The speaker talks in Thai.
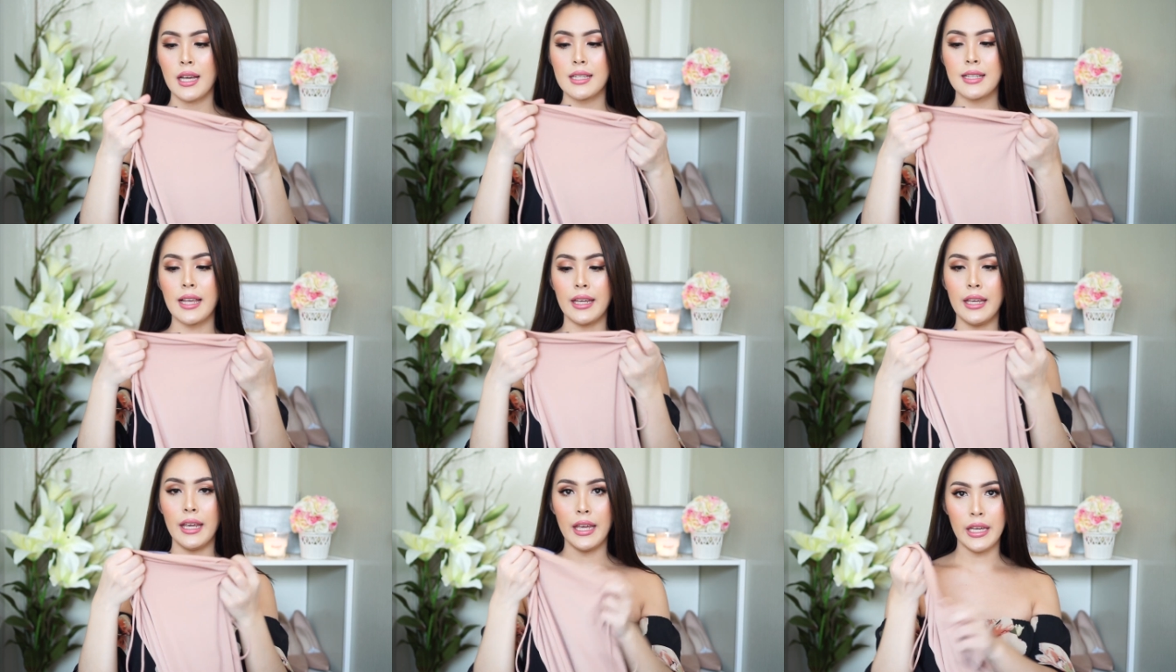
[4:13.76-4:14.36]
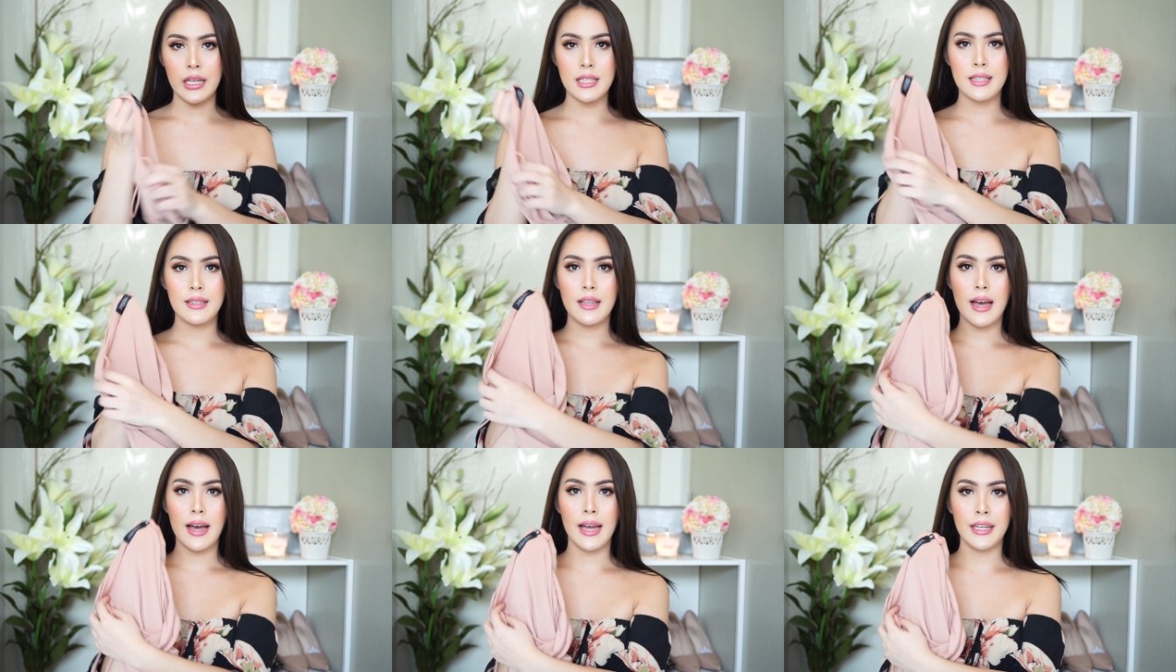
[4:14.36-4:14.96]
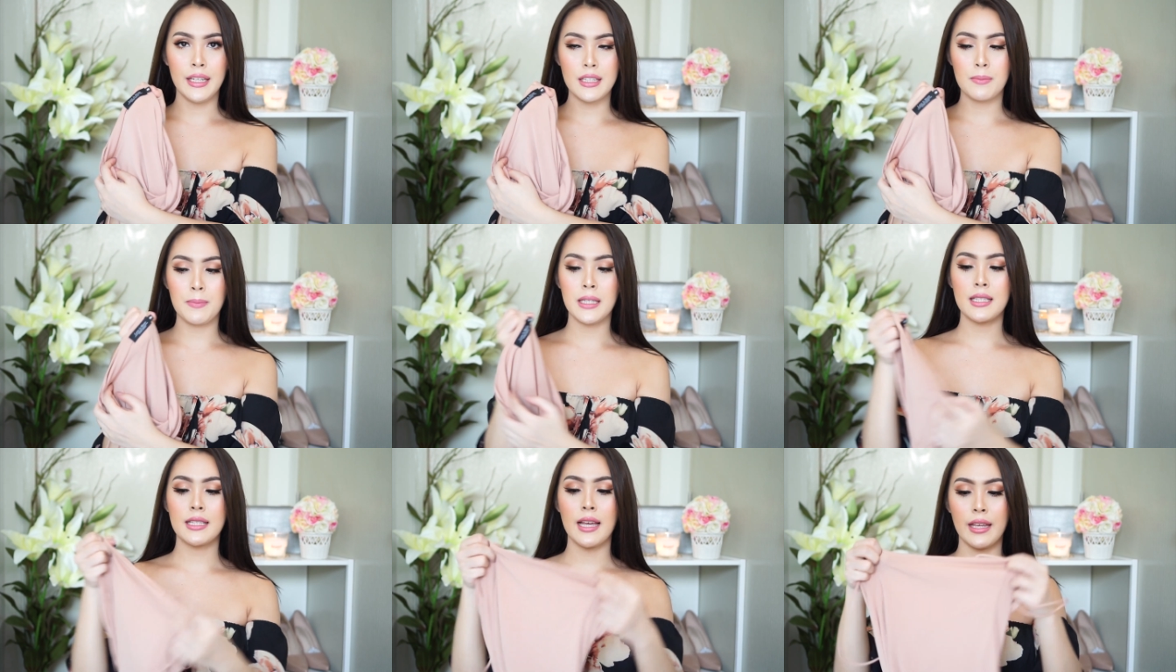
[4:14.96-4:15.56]
ไซส์ S นะคะอันนี้จะ
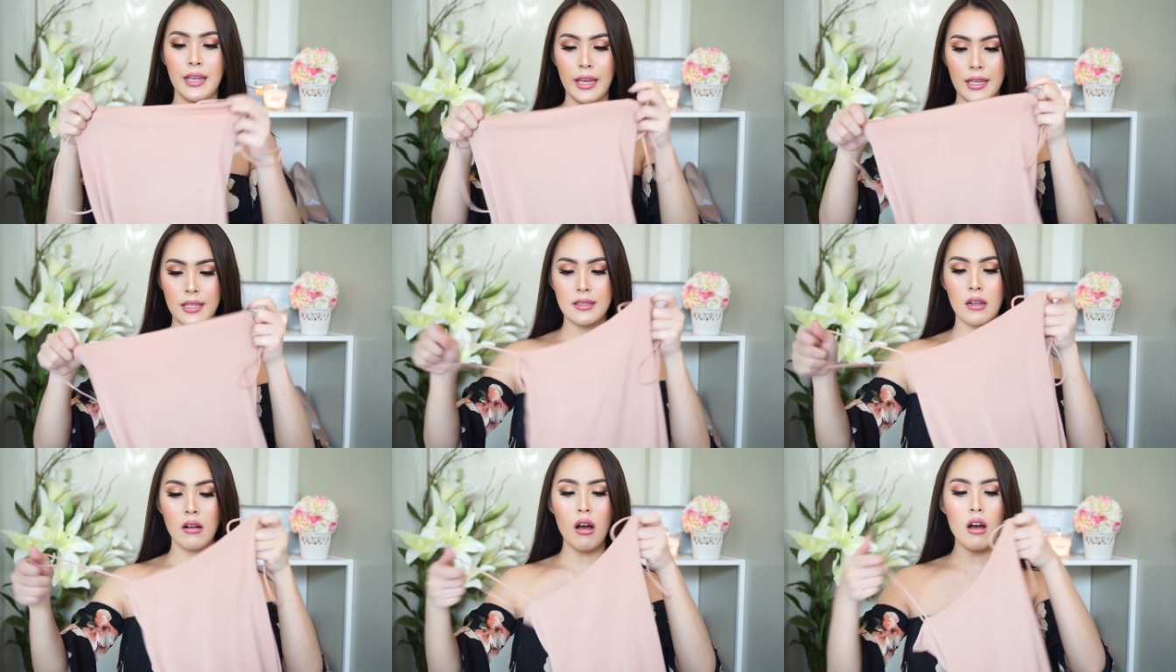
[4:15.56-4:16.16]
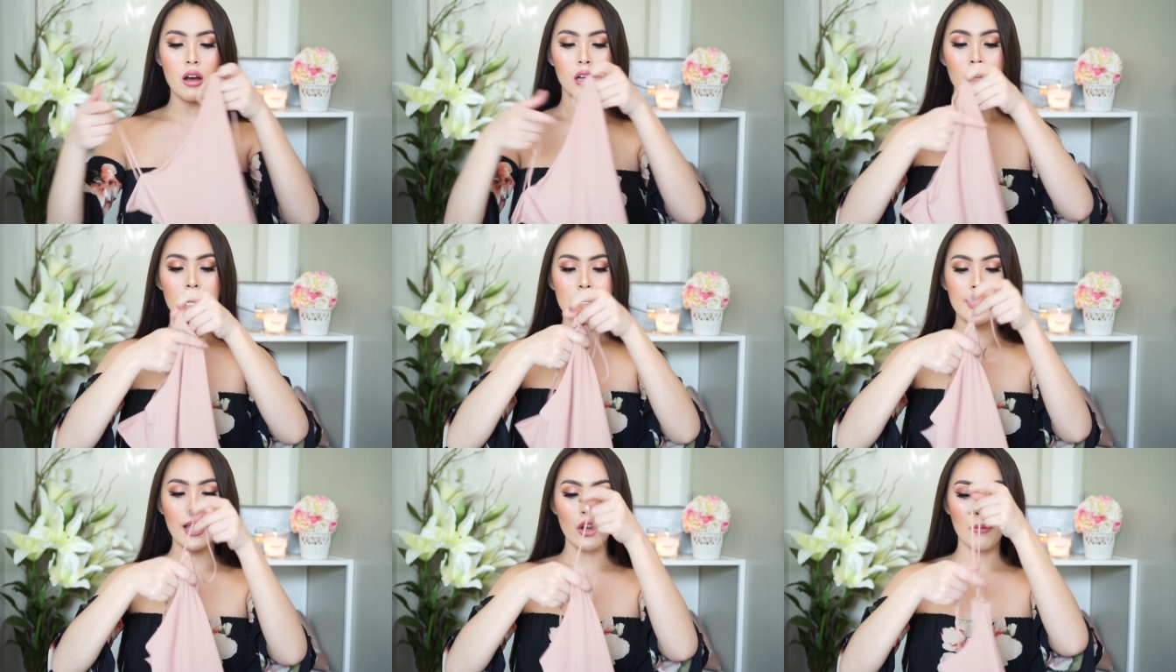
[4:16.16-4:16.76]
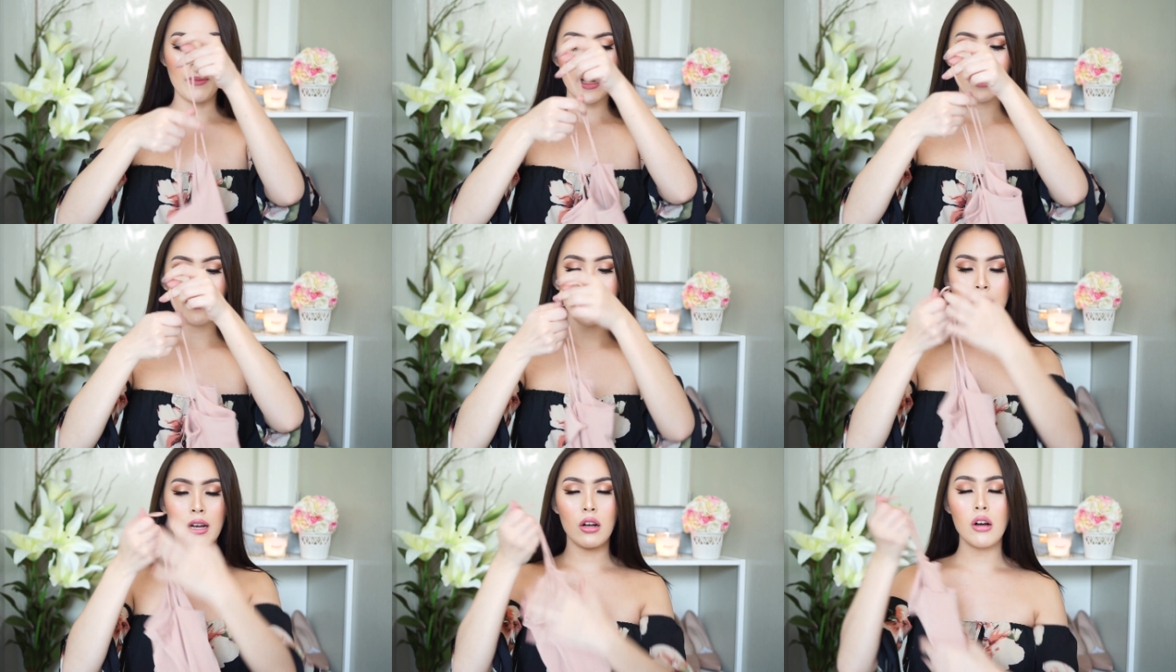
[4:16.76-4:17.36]
เป็นไซส์ S ก็ใส่ออกมาแล้ว
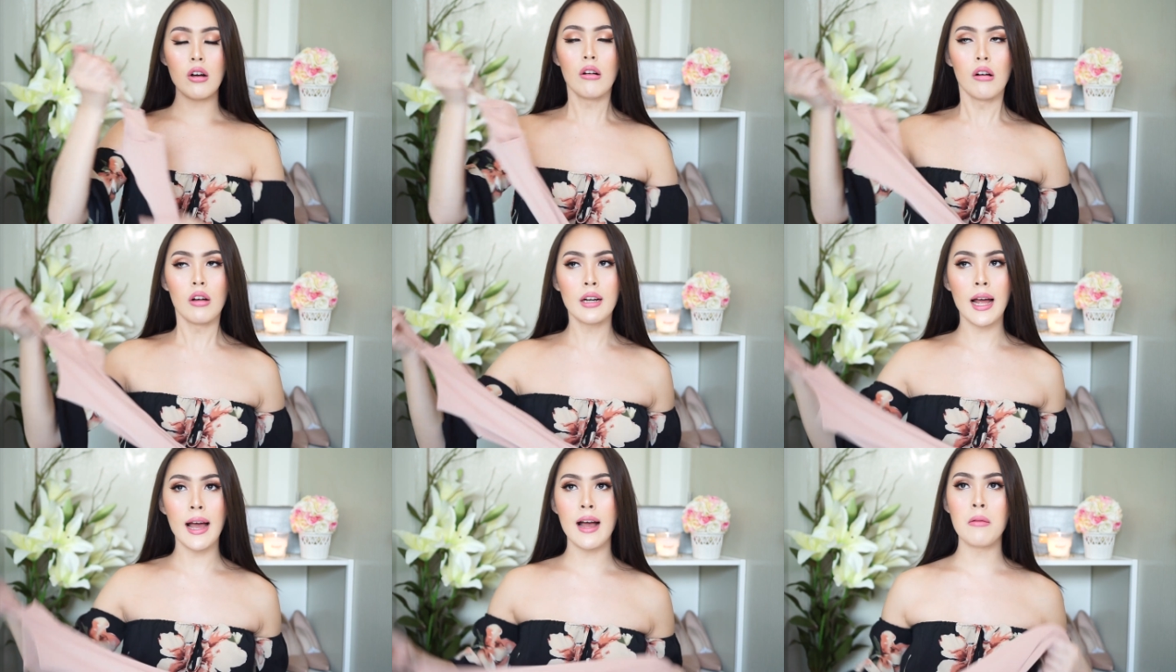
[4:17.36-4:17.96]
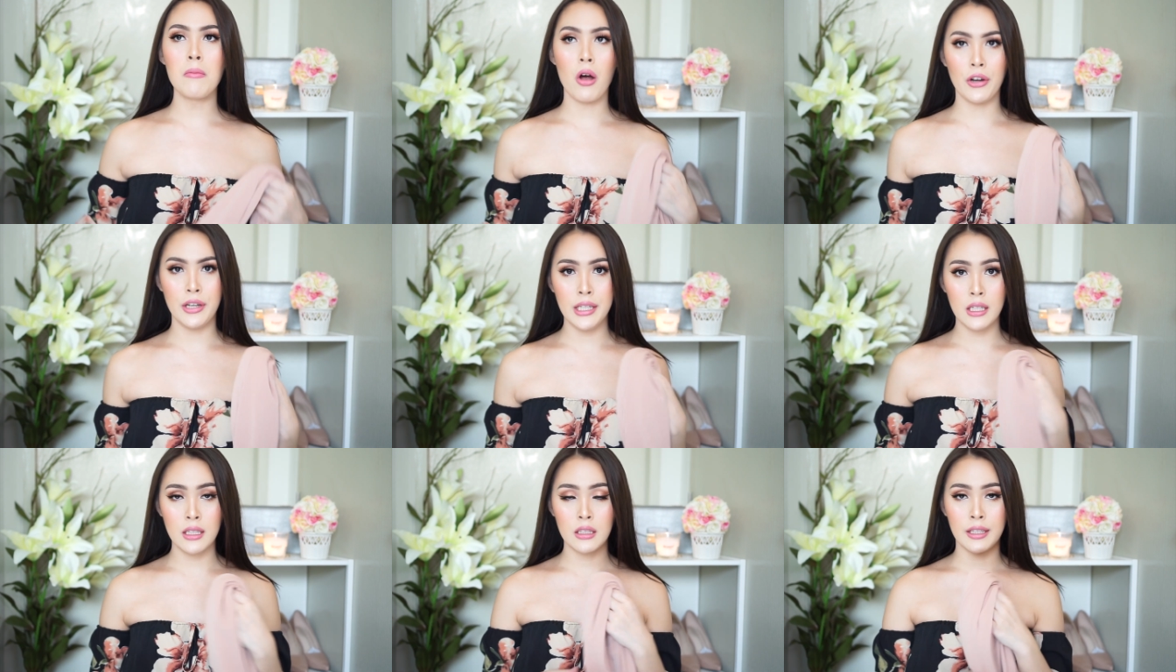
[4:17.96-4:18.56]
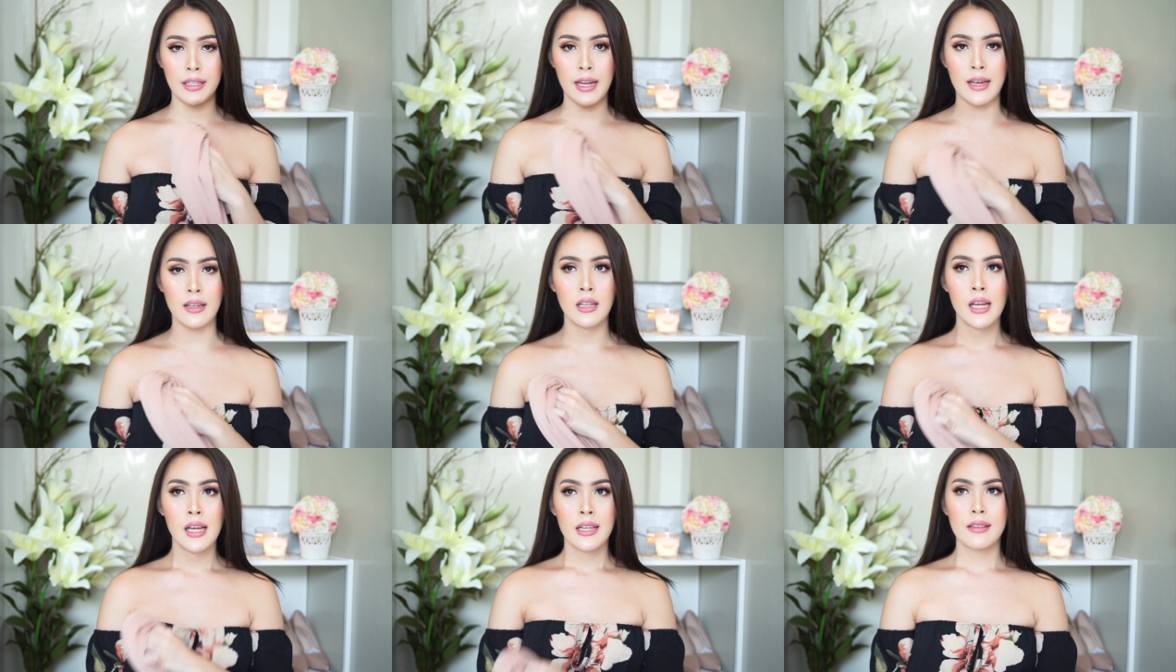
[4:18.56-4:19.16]
เนี่ยก็ค่อนข้างพอดีเลยนะ
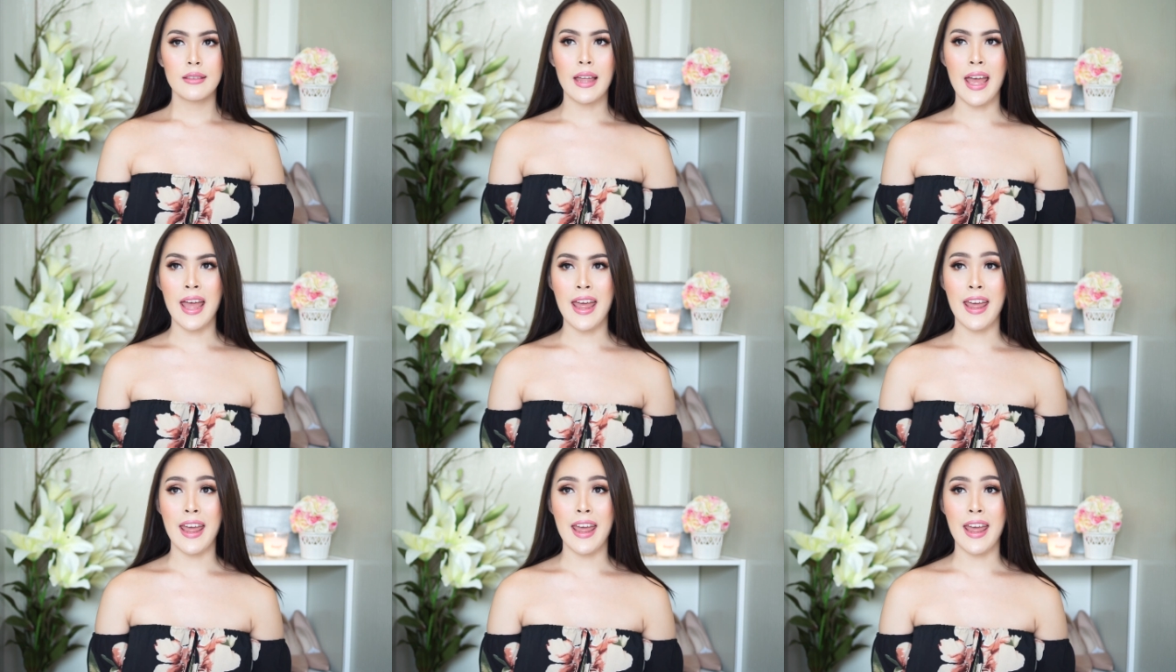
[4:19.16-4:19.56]
แต่